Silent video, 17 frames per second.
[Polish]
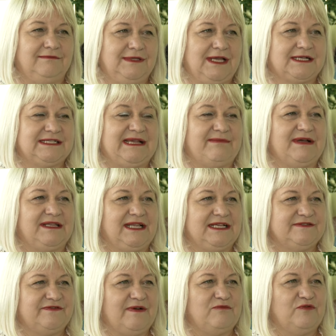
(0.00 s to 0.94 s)
y, jak sama
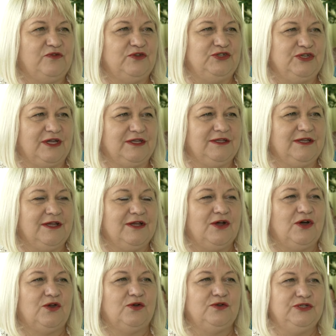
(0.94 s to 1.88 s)
nazwa mówi Dzień
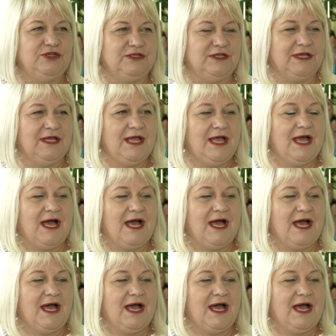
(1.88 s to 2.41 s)
Rodziny.